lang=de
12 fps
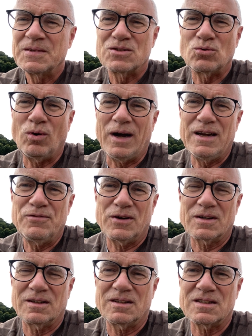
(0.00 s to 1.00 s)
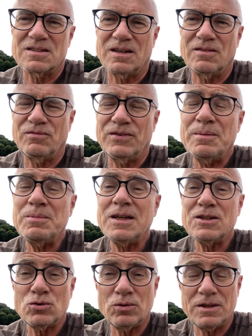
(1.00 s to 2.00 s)
So einfach kann das sein. Wer mehr
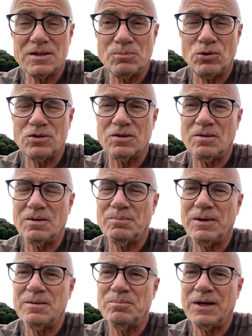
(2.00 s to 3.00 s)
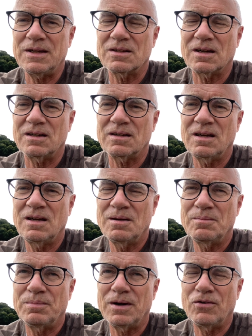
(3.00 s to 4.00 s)
dazu lesen möchte, meinen Beitrag
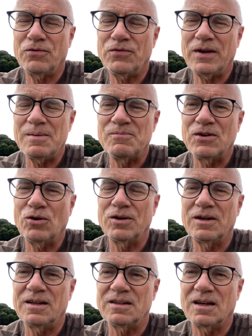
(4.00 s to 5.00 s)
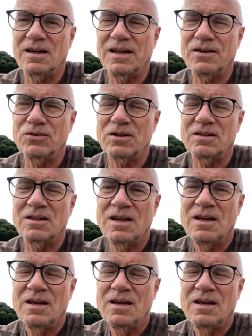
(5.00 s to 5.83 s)
auf MW Online, der lautet